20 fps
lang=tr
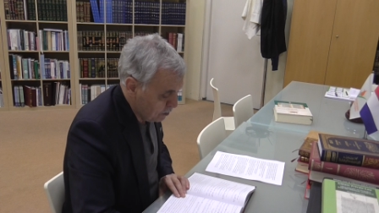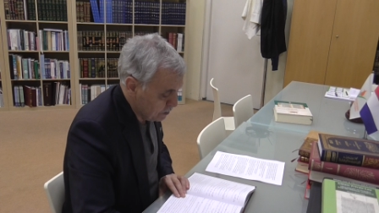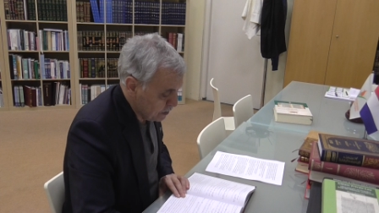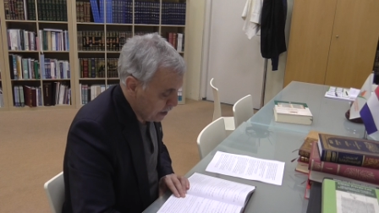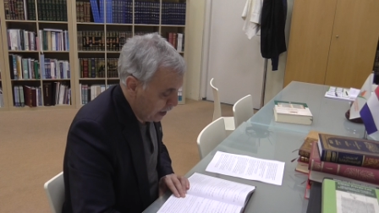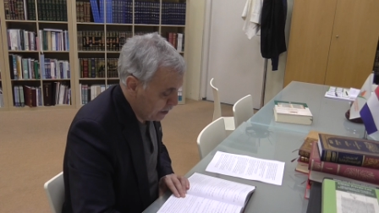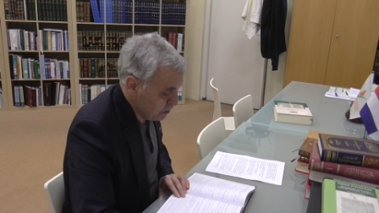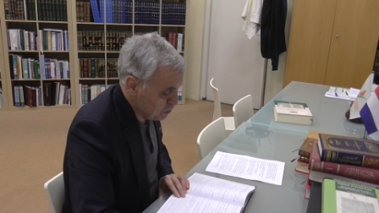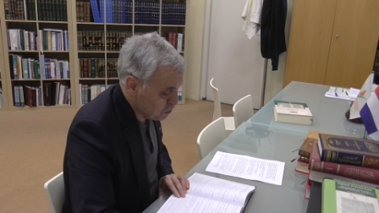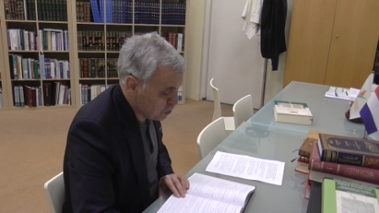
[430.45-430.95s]

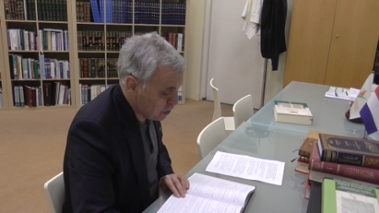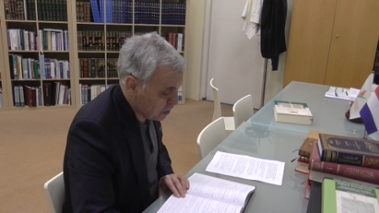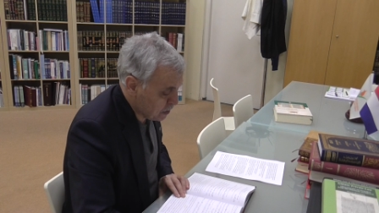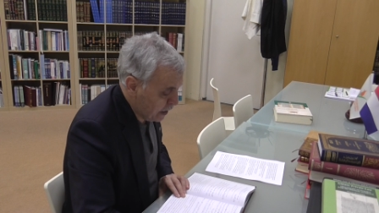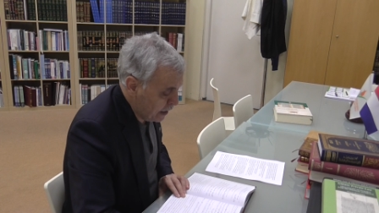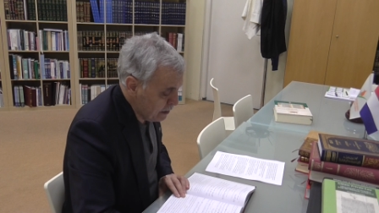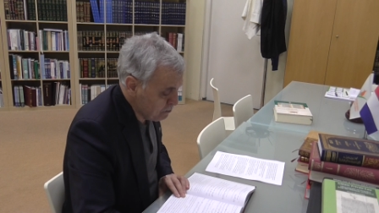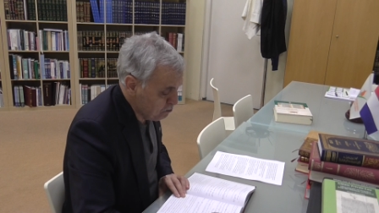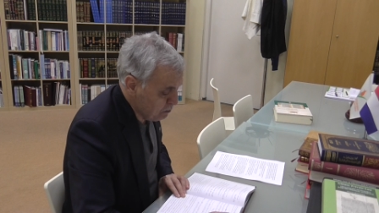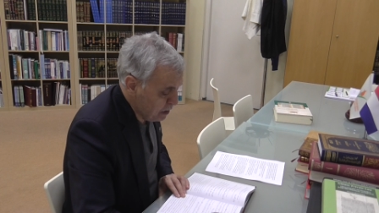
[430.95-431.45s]
Yani
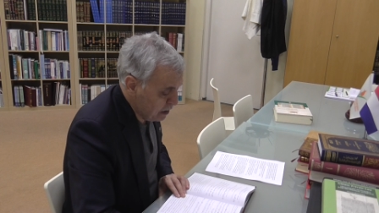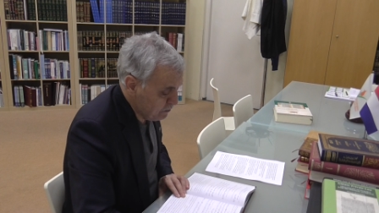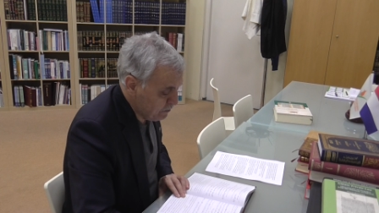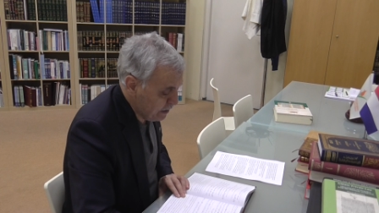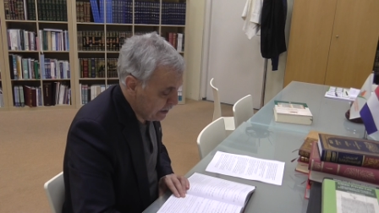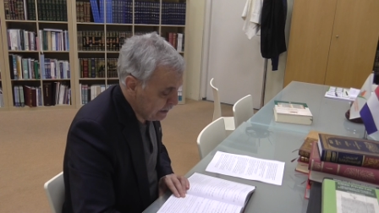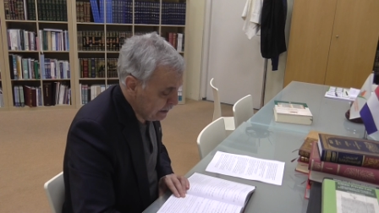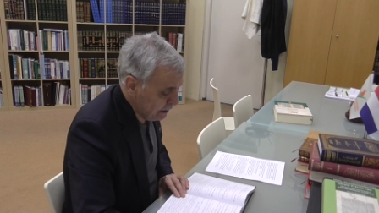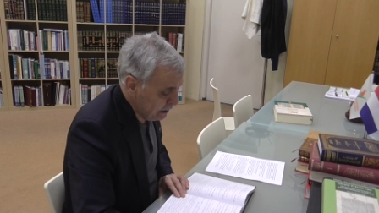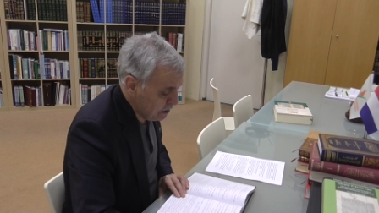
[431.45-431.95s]
çıkan
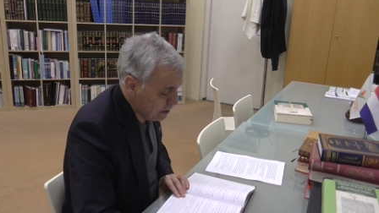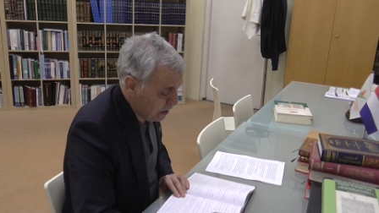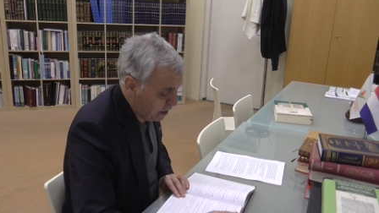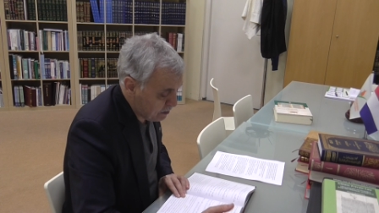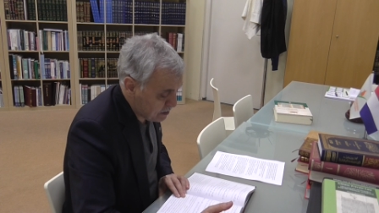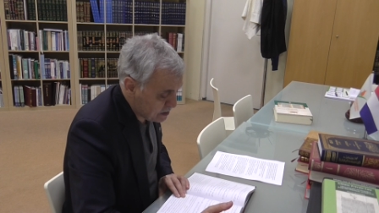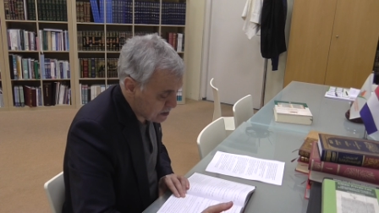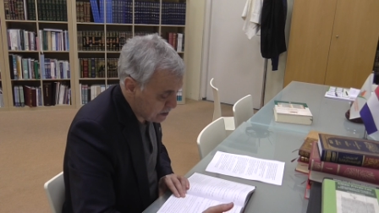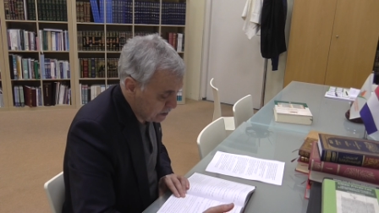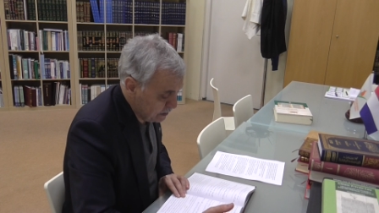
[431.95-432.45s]
meyvenin
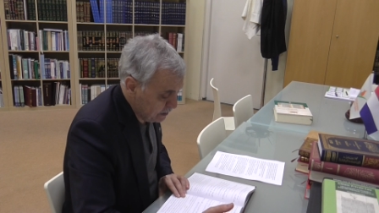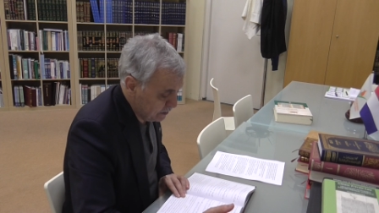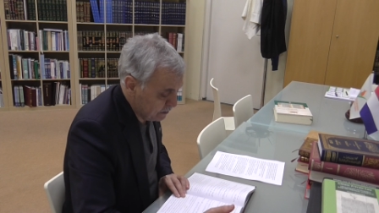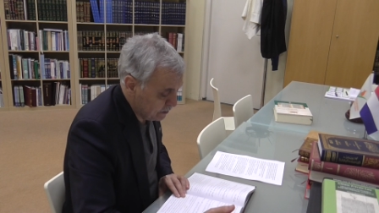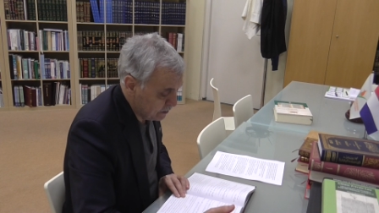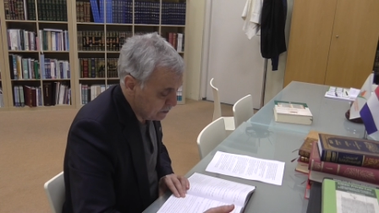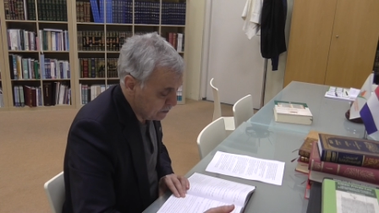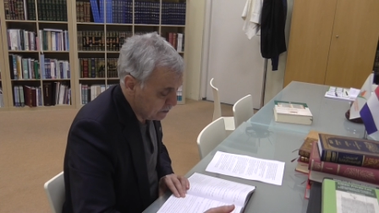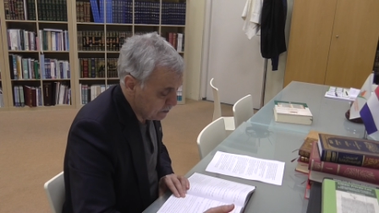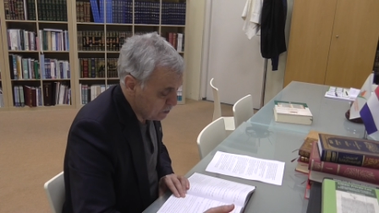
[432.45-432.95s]

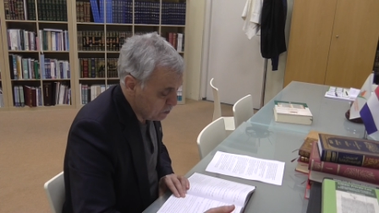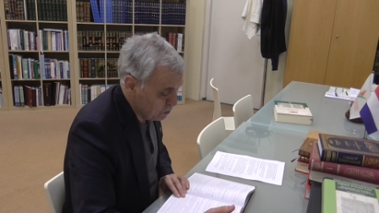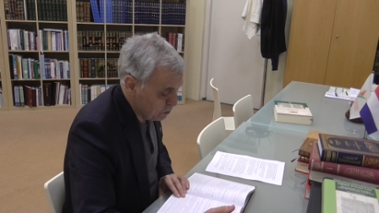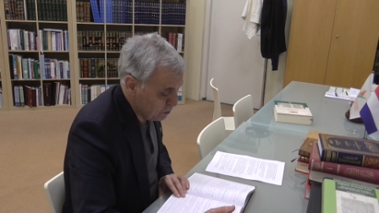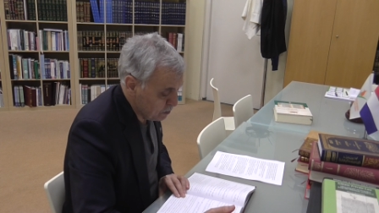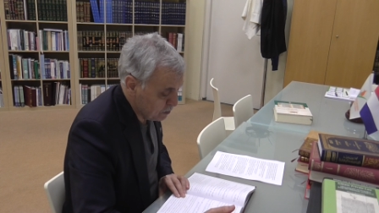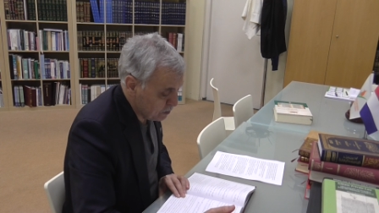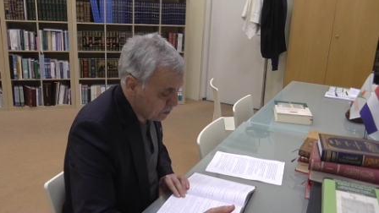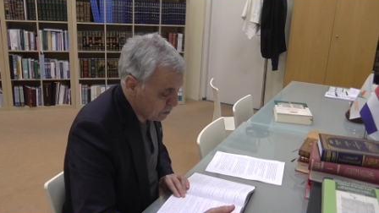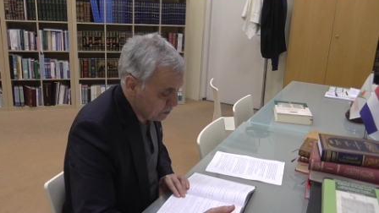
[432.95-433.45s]
yarısını
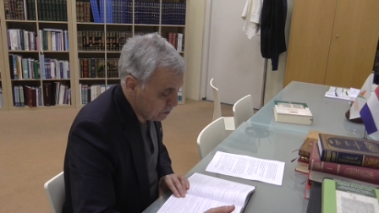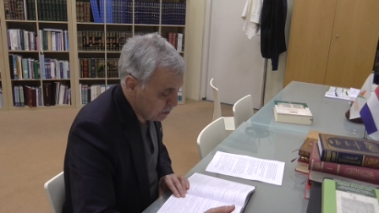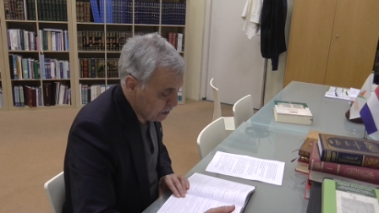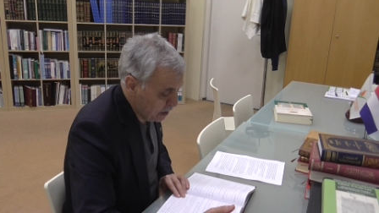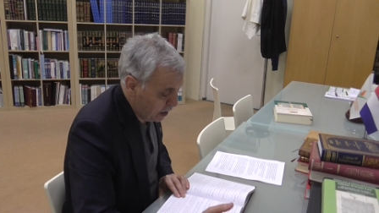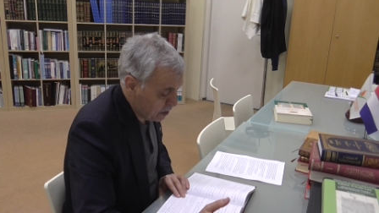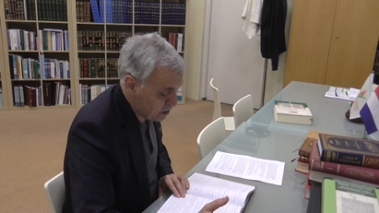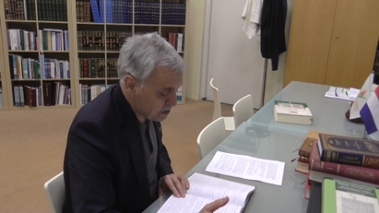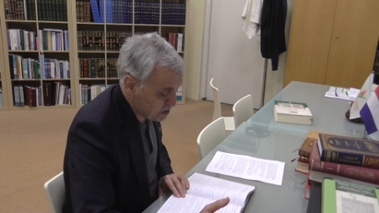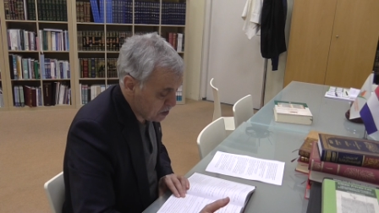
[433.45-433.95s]

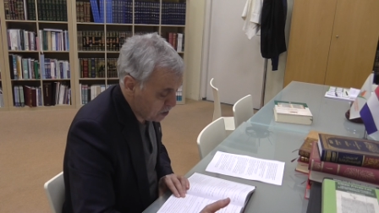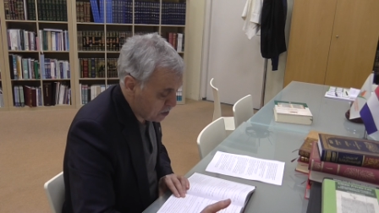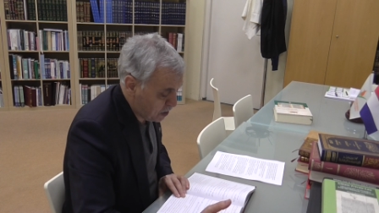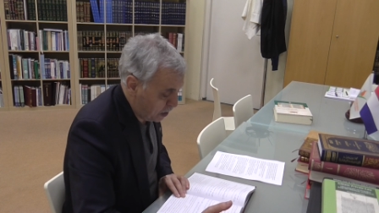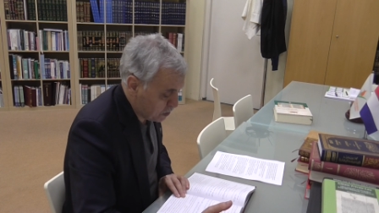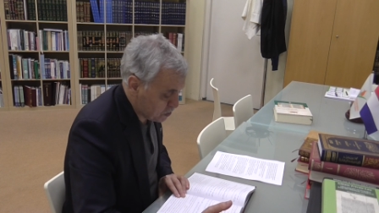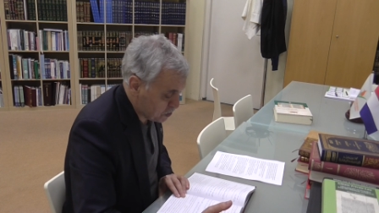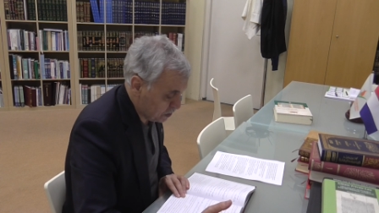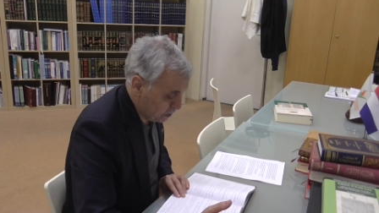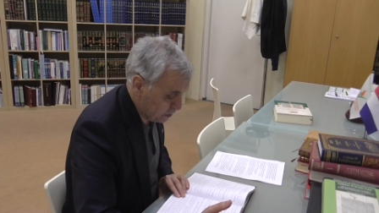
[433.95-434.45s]
yarısı
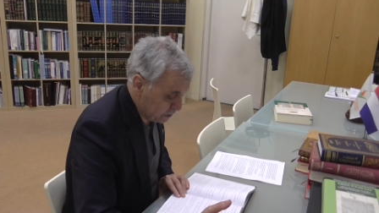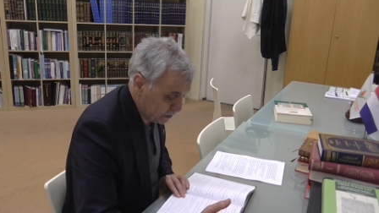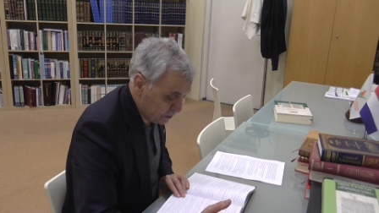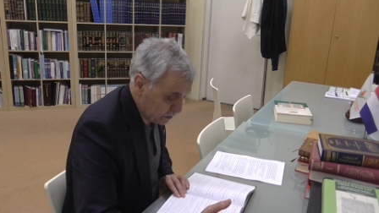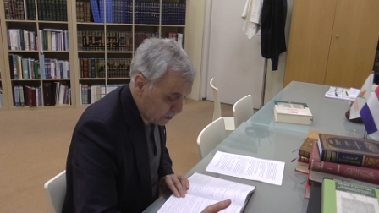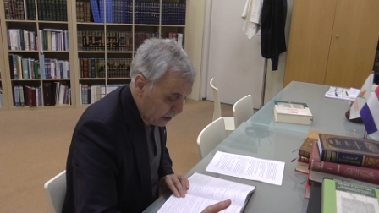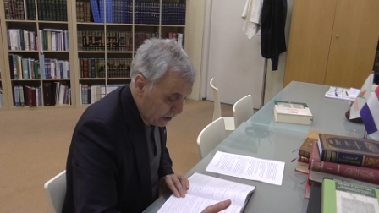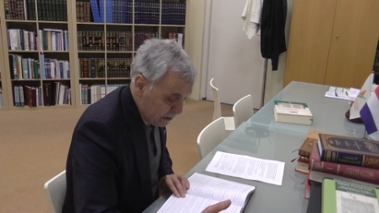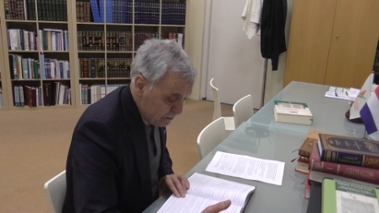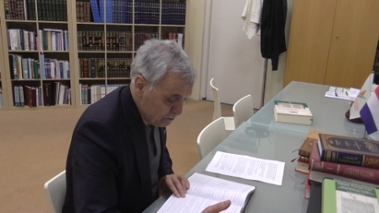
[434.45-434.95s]

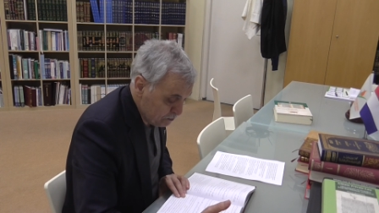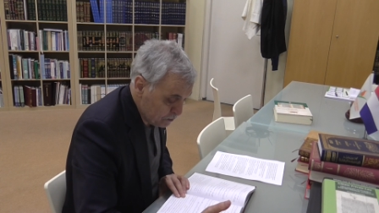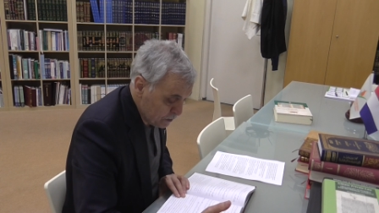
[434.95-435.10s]
karşılığında.